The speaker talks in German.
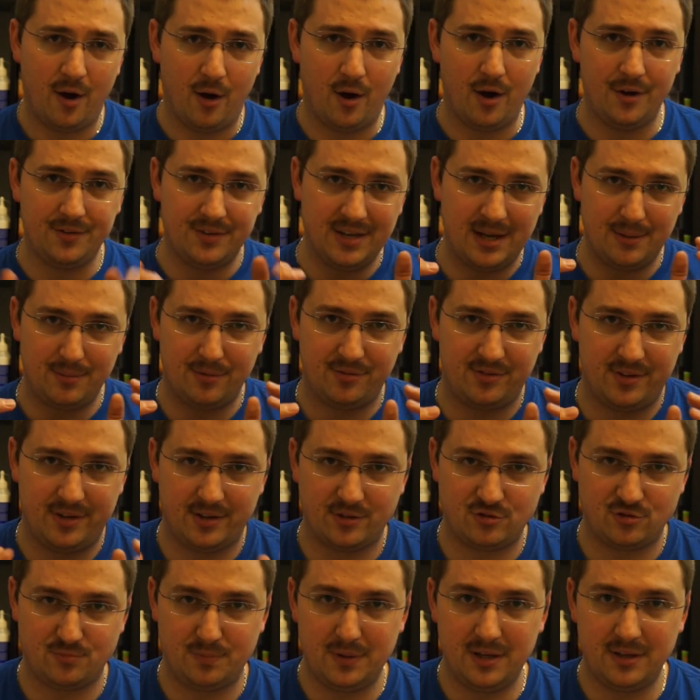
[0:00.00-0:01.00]
Heute habe ich es
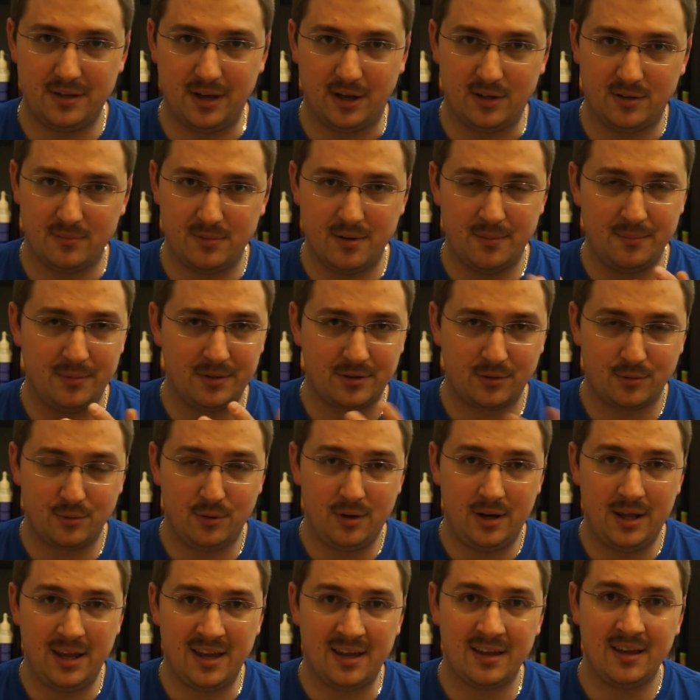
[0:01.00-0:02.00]
dann gespielt, auch nochmal mit
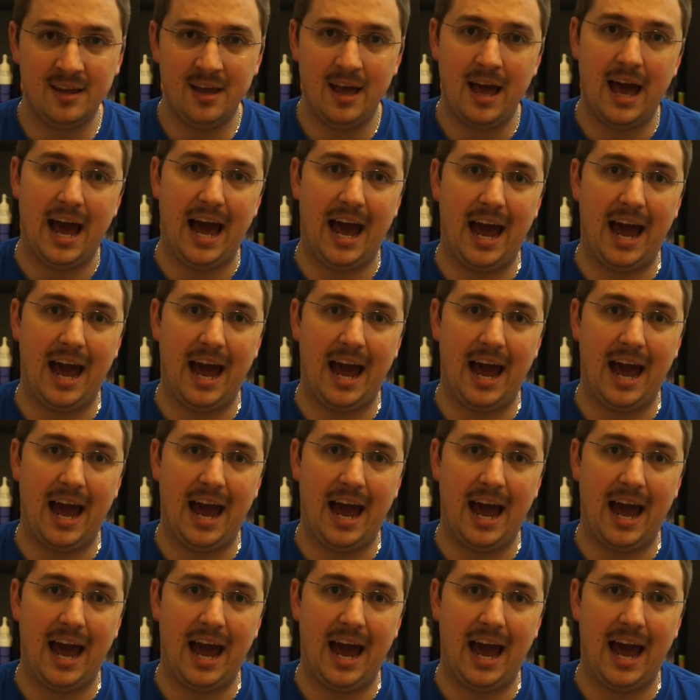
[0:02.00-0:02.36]
Kollegen.